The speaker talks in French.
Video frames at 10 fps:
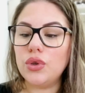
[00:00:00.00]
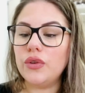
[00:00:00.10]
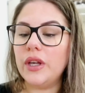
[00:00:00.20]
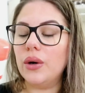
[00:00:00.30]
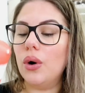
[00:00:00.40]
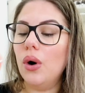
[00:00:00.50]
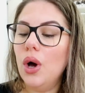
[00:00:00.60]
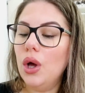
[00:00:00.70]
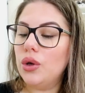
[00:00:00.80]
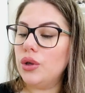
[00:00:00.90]
De déo,
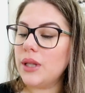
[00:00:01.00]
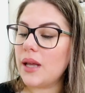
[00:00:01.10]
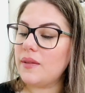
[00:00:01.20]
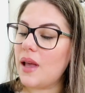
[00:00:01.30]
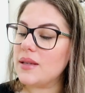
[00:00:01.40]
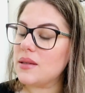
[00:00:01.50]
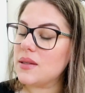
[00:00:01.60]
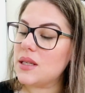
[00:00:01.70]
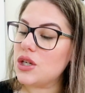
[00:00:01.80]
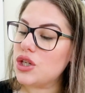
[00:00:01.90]
le Narta
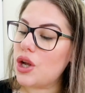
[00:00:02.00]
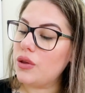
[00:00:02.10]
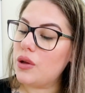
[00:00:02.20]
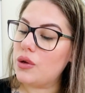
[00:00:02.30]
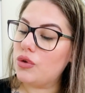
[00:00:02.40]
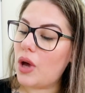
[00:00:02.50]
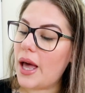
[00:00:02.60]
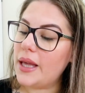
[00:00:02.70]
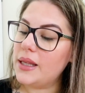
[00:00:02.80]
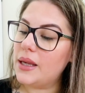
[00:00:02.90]
Sensation
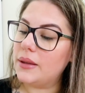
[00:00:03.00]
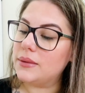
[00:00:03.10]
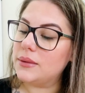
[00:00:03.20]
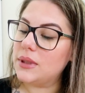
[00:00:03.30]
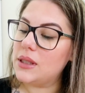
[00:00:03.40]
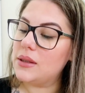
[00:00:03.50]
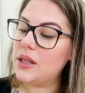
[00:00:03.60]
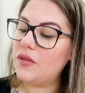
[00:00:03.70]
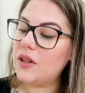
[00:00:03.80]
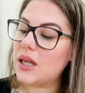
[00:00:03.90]
Dry euh,
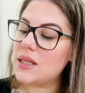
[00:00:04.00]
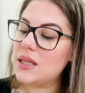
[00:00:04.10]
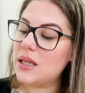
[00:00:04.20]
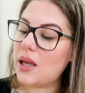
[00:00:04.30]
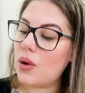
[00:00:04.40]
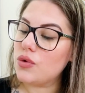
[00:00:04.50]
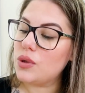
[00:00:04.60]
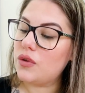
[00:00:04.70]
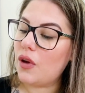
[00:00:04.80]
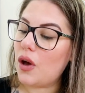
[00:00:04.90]
efficacité
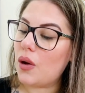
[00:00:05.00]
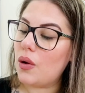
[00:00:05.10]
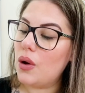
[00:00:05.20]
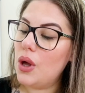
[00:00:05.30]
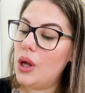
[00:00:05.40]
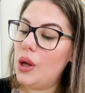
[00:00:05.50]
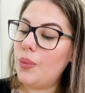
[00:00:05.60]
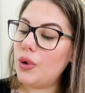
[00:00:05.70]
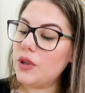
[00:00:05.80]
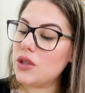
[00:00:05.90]
48 heures,
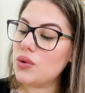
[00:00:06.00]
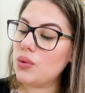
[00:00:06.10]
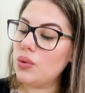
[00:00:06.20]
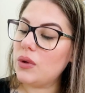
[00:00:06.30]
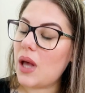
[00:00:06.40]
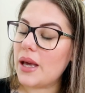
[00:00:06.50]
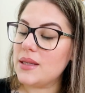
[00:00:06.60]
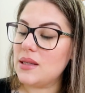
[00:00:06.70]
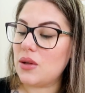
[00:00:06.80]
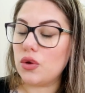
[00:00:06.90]
protection ultra
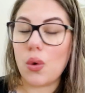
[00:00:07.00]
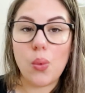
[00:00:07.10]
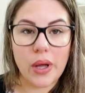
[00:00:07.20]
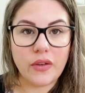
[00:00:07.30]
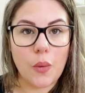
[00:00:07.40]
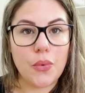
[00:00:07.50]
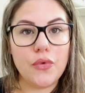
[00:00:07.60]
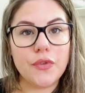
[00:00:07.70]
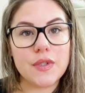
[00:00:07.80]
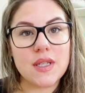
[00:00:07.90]
résistante,
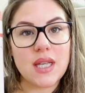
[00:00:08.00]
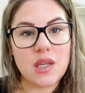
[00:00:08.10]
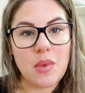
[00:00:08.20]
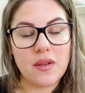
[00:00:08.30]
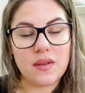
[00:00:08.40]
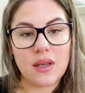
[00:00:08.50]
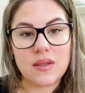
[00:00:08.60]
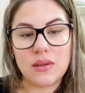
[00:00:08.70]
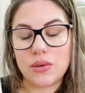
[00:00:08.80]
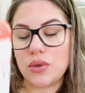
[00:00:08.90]
waterproof. C'est ça qui m'a
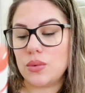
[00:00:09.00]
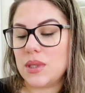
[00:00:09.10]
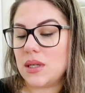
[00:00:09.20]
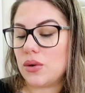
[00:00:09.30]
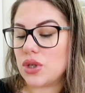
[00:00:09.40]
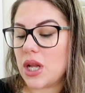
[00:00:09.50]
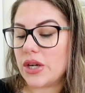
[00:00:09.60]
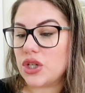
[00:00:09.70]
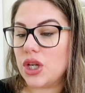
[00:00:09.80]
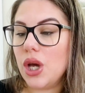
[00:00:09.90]
intéressé dans celui-ci quand je l'ai
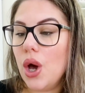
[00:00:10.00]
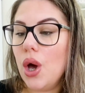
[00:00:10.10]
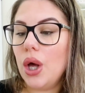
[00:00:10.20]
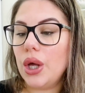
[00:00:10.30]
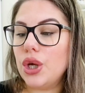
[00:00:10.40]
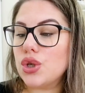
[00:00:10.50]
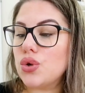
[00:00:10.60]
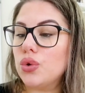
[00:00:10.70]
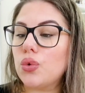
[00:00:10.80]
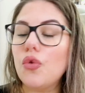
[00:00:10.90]
acheté. Et
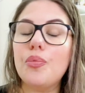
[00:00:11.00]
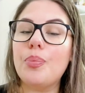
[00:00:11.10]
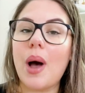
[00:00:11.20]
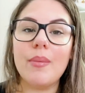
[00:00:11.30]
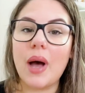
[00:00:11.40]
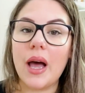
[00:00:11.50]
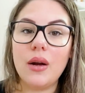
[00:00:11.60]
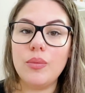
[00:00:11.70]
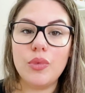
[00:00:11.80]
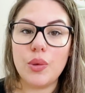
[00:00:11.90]
je le trouve pas
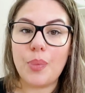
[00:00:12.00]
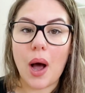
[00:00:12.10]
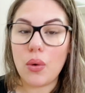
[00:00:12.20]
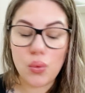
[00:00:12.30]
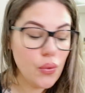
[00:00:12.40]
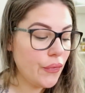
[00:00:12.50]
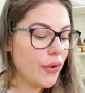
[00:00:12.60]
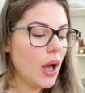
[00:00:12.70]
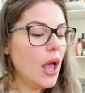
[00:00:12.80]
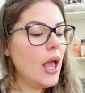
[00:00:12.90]
mal, mais pas ouf.